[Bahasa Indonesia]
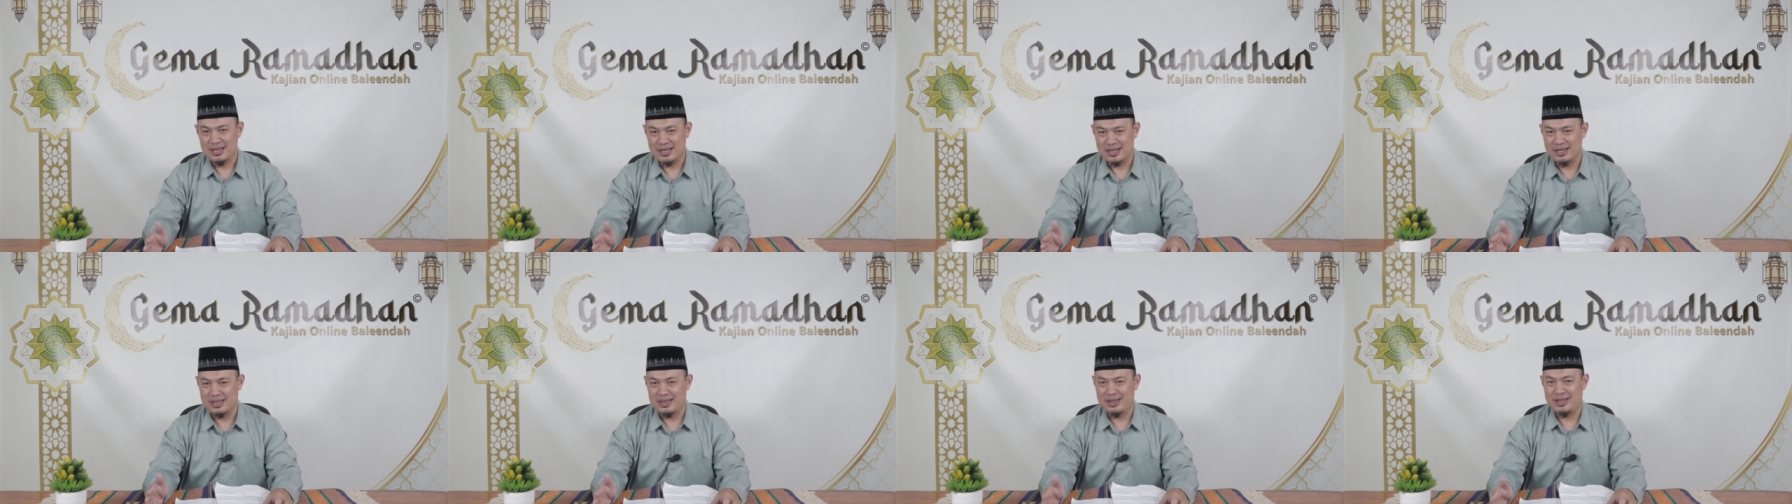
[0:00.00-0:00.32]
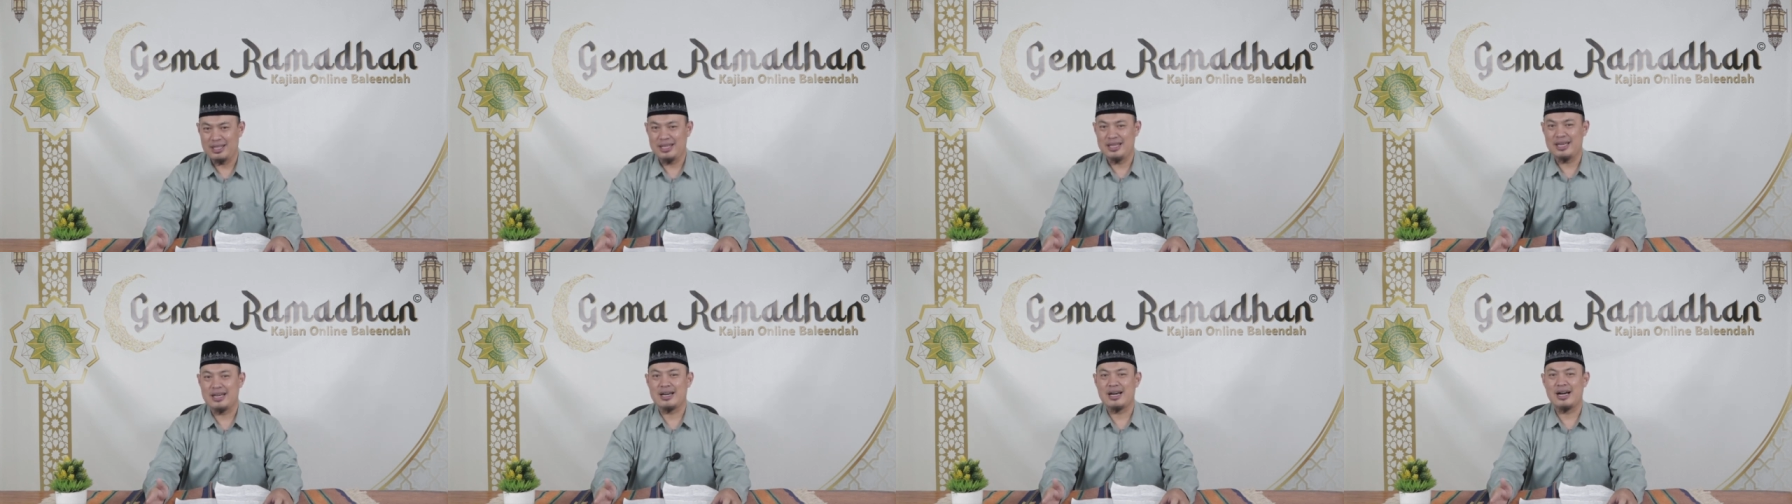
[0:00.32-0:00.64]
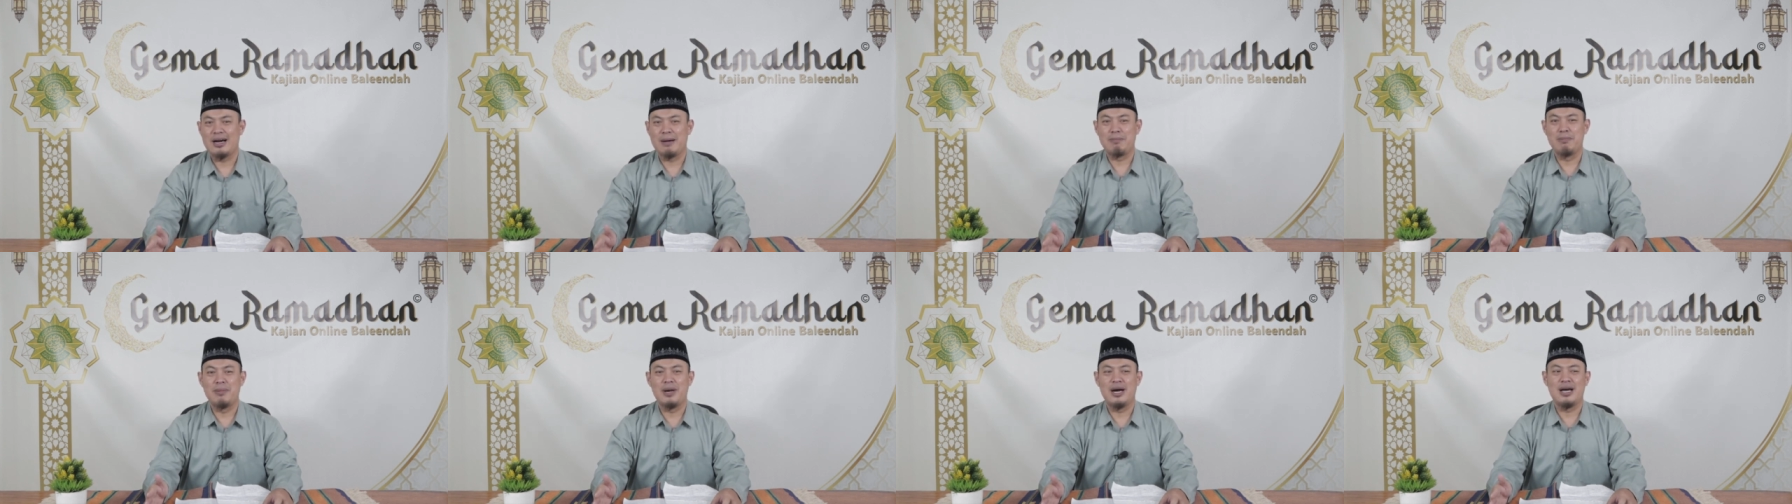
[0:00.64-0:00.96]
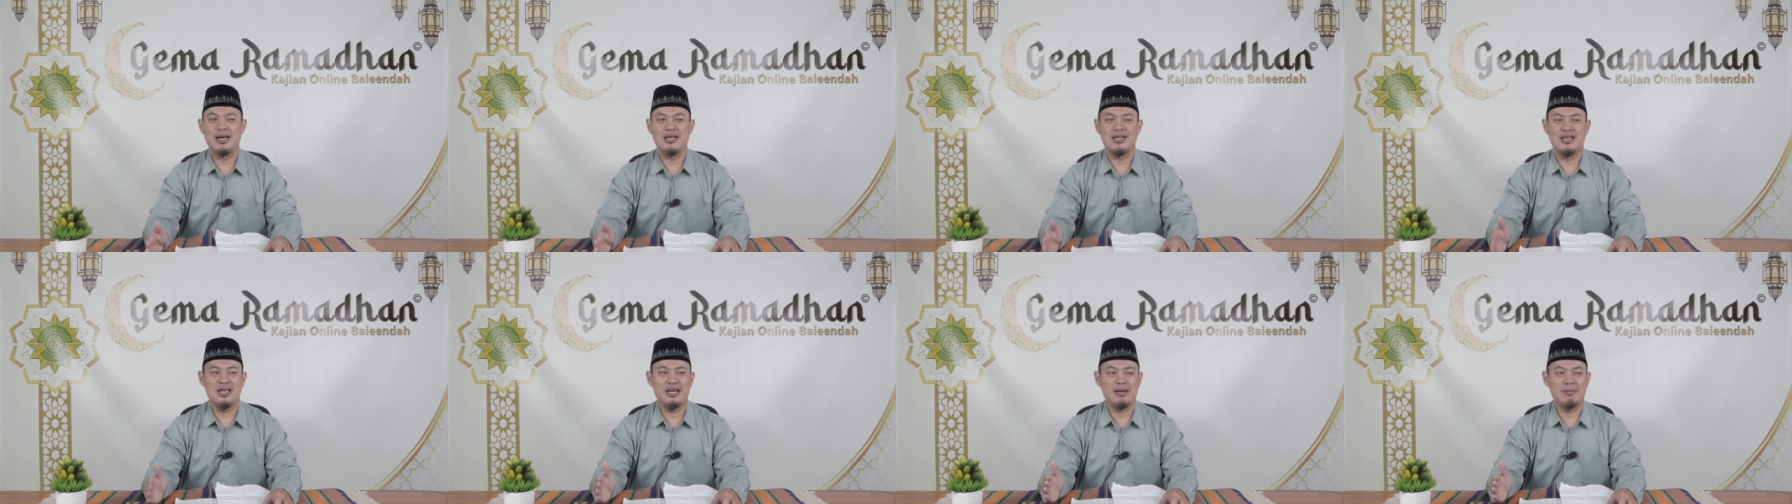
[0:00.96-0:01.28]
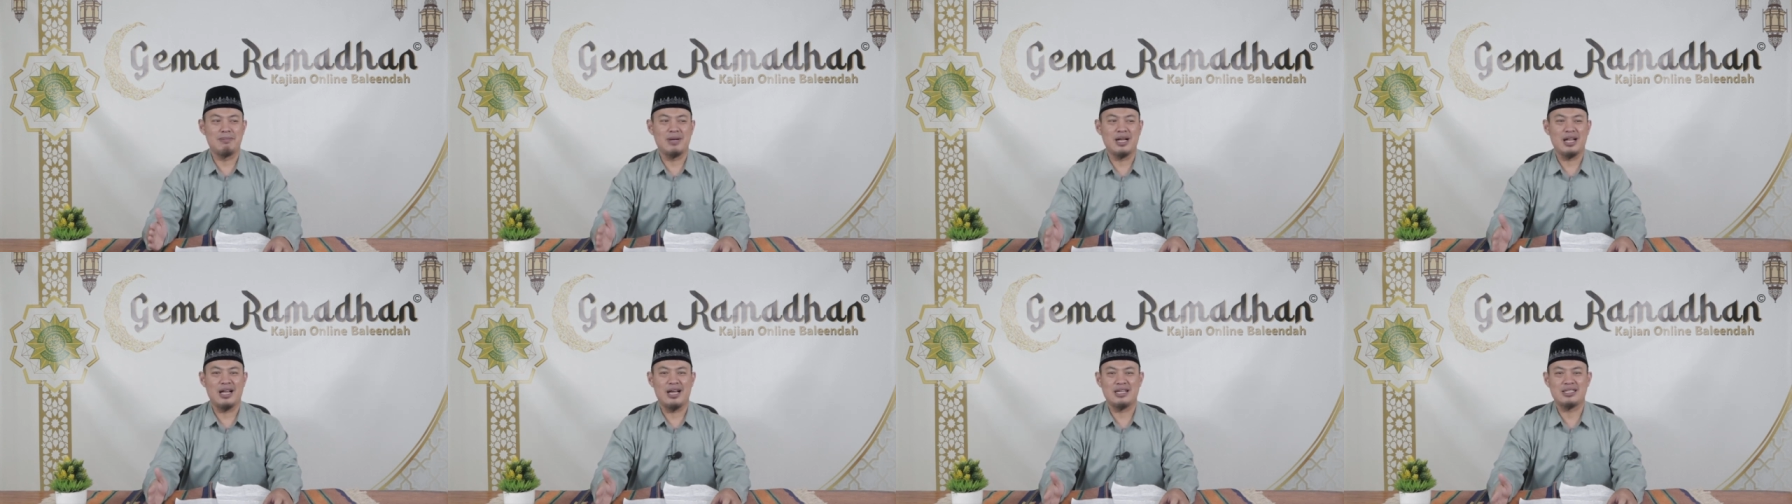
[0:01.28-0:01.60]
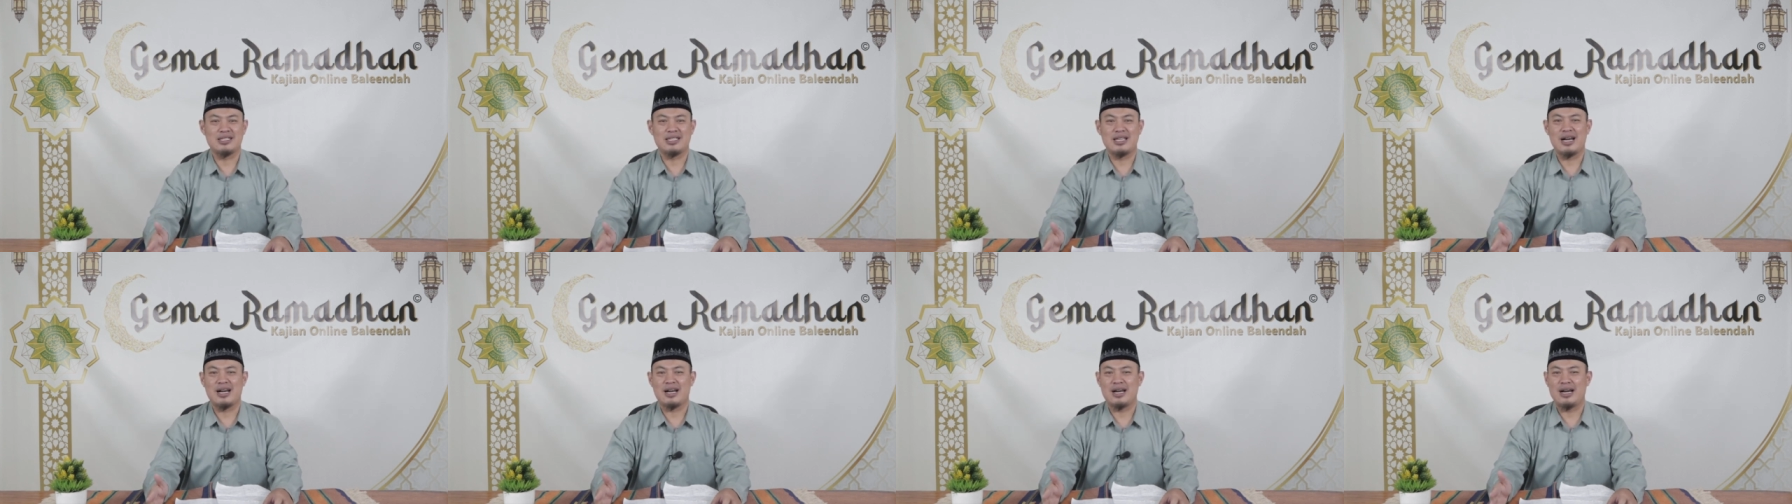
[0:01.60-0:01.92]
Ketika bayi
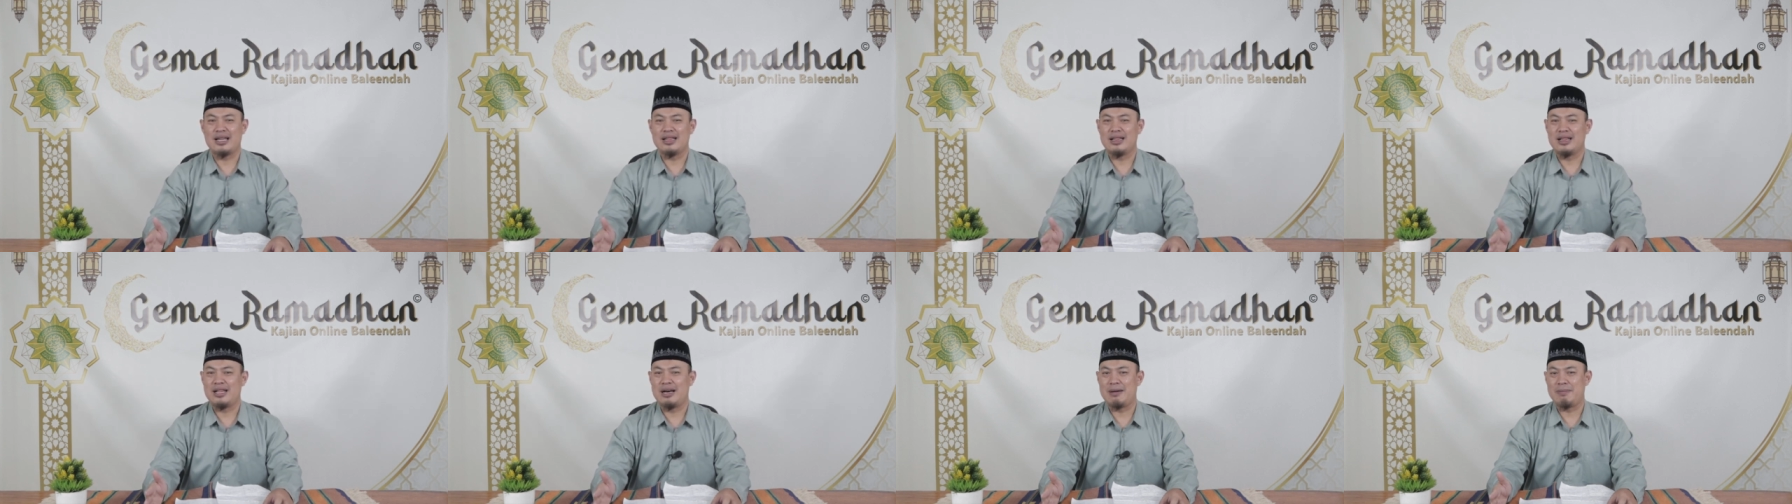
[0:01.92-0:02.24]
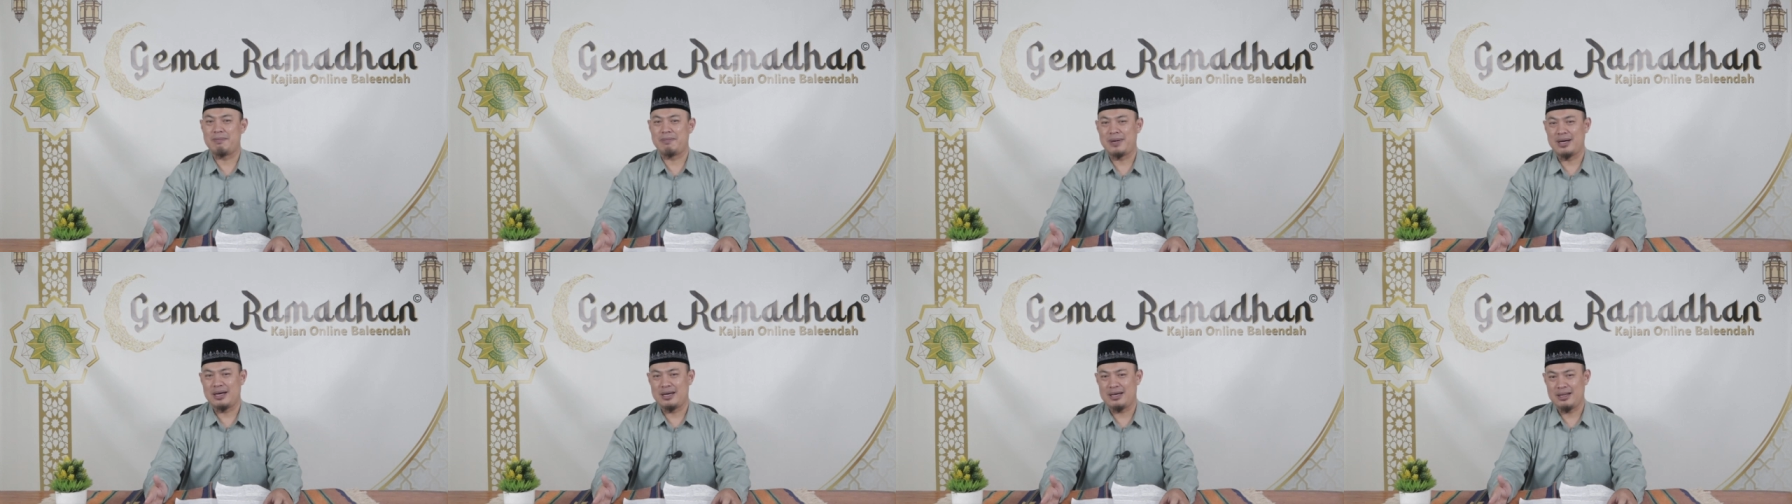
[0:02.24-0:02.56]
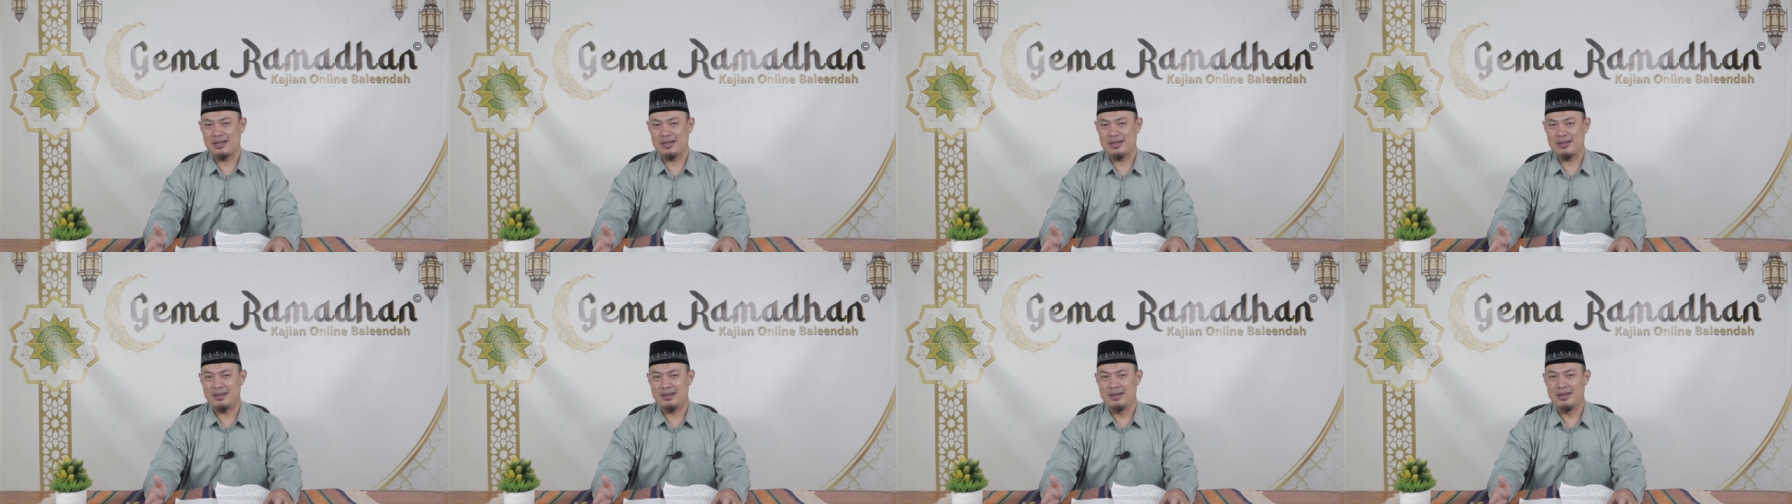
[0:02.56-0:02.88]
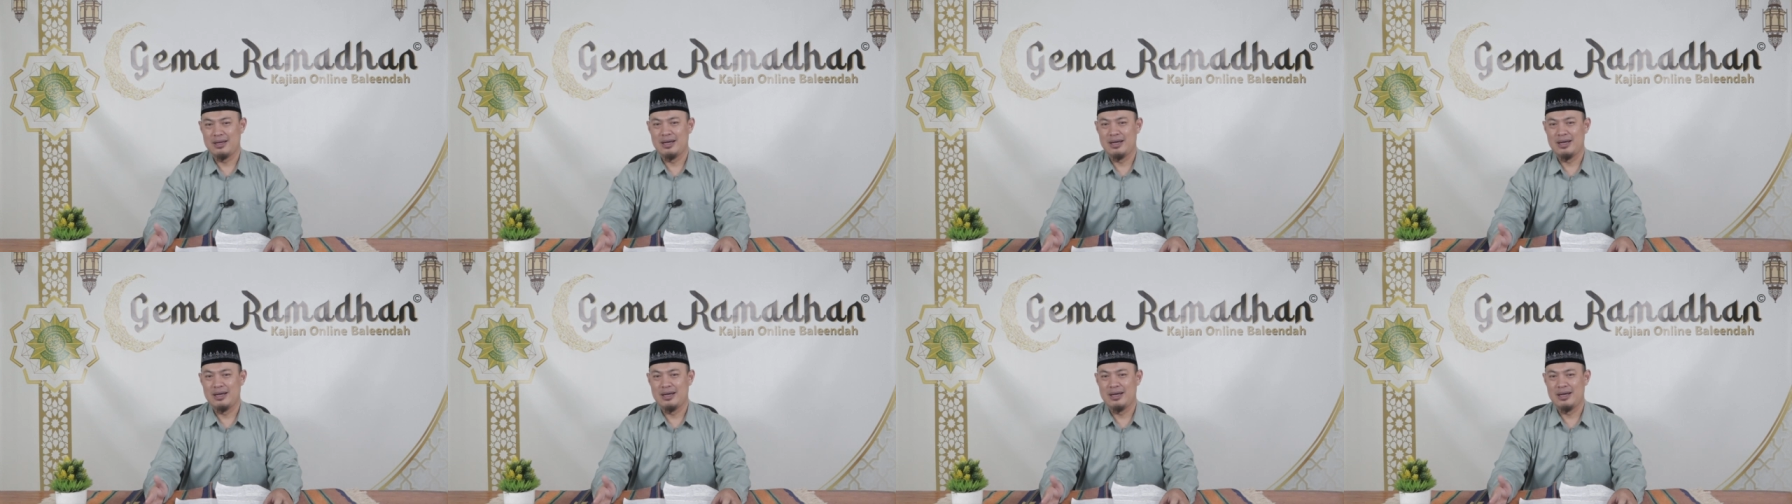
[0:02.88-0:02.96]
merasakan lapar,